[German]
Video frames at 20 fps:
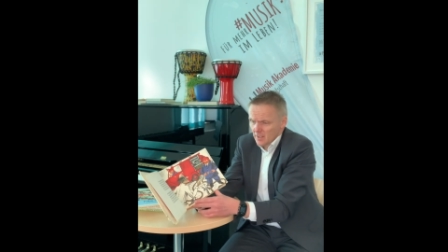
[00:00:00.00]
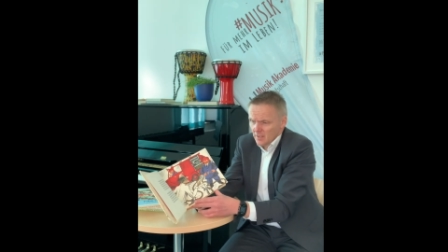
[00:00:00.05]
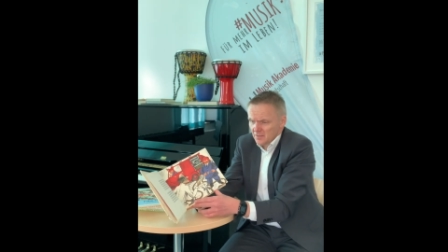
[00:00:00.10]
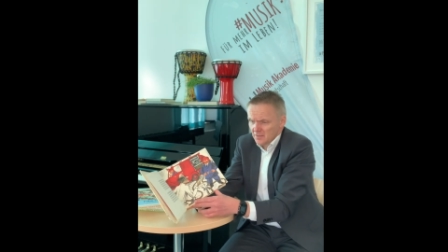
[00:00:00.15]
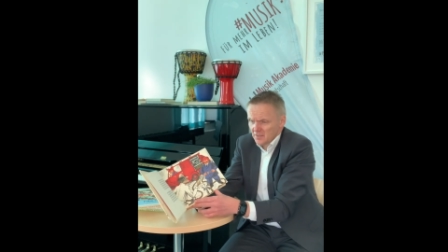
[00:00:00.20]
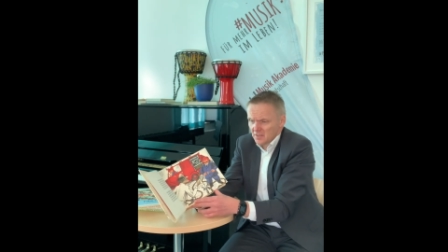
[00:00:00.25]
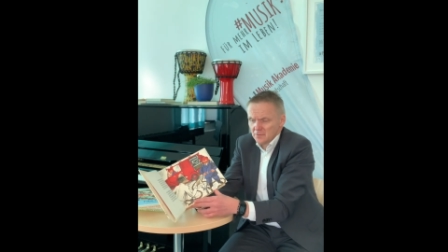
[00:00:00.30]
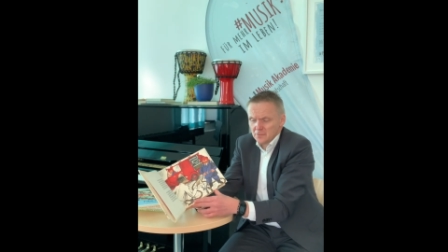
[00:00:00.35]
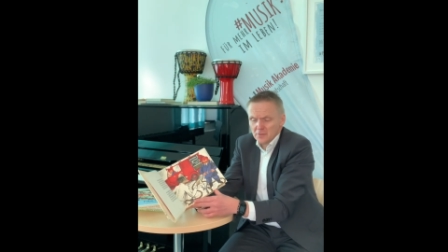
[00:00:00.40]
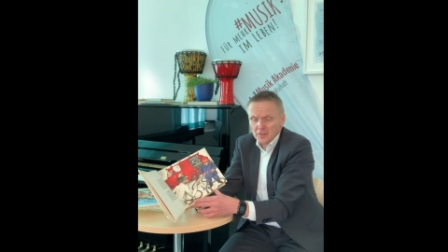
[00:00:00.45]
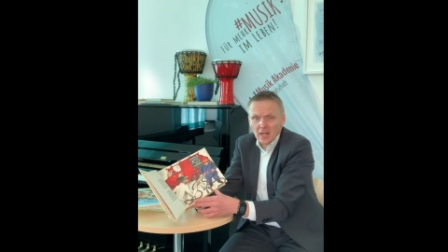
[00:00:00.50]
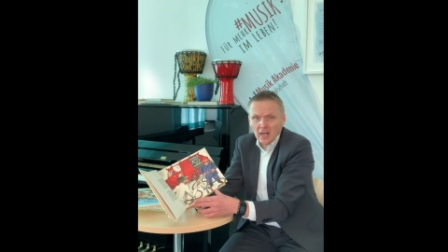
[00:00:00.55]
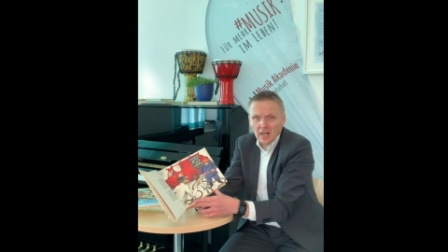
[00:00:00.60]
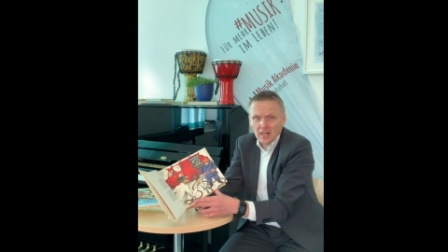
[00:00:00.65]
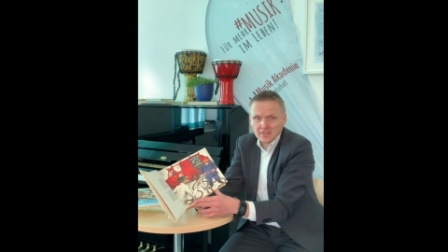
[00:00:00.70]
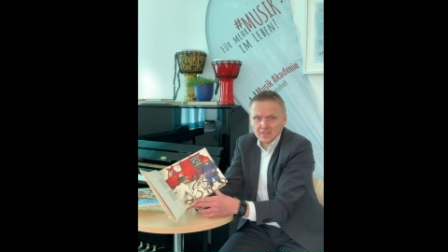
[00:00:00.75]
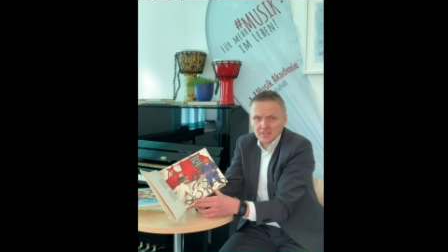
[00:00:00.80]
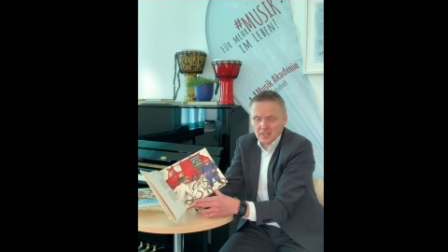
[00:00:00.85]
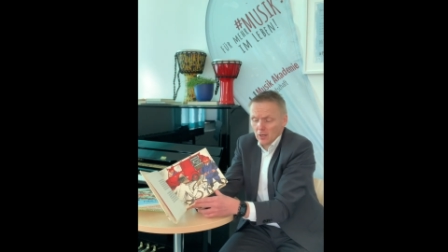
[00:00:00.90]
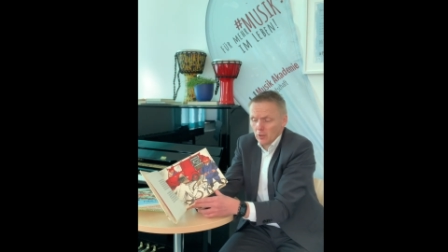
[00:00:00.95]
sind wir
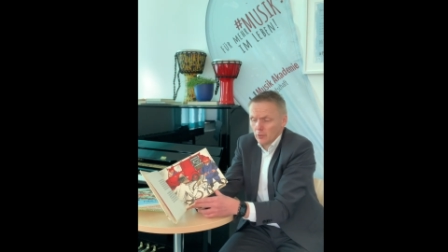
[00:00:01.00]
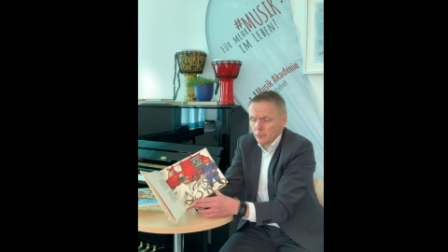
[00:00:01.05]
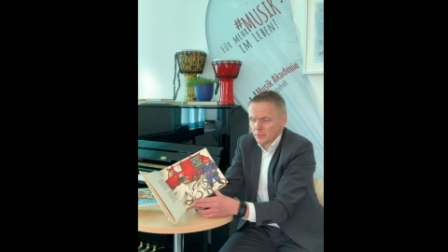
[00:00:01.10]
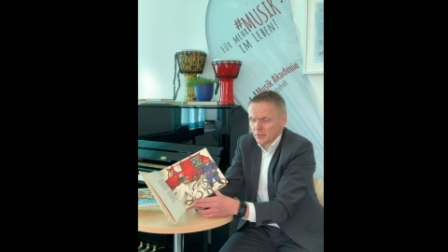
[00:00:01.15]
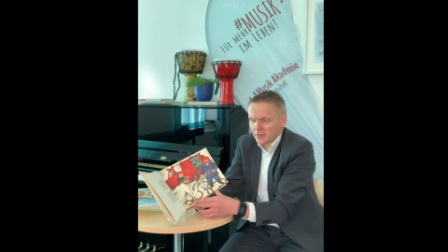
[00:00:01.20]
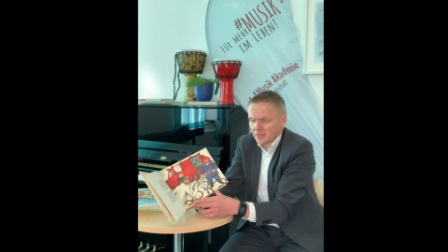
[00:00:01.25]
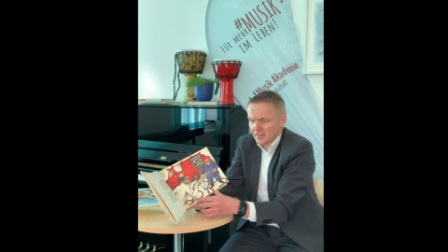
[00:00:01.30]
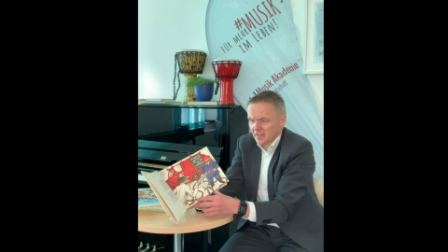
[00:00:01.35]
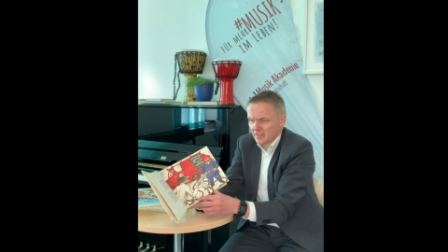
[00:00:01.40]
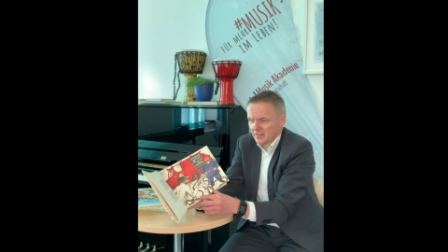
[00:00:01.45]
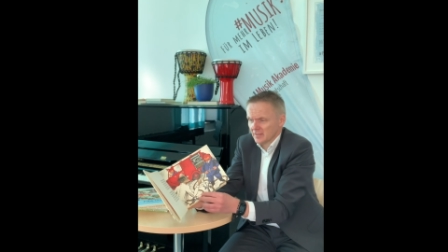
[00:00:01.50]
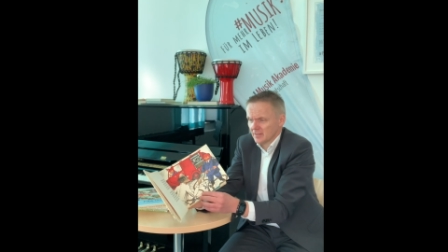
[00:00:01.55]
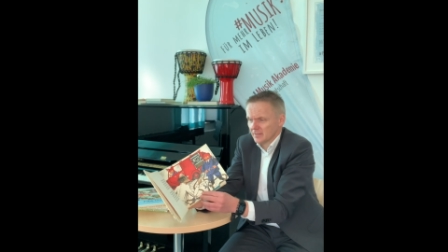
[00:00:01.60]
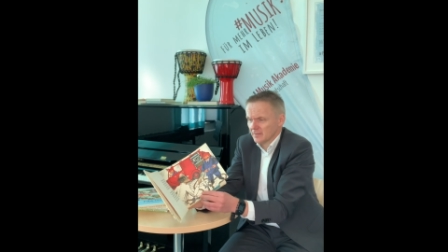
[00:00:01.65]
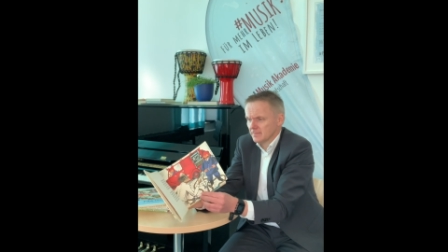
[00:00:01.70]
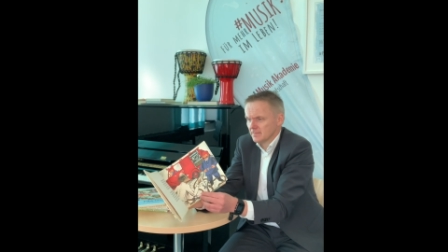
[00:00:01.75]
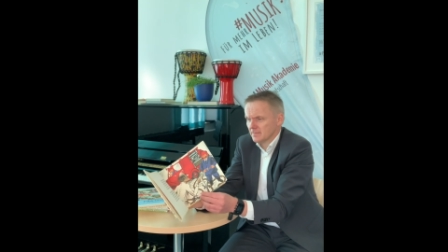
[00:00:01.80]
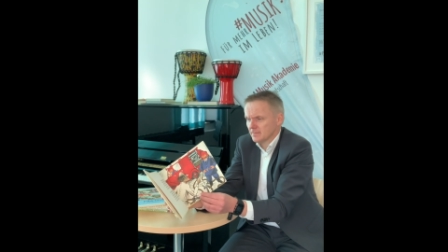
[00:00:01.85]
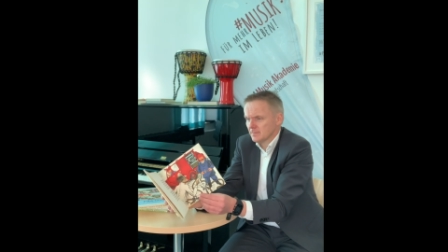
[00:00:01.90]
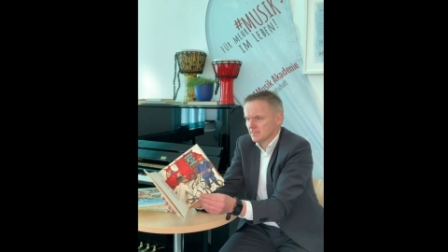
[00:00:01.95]
halt aufgesessen.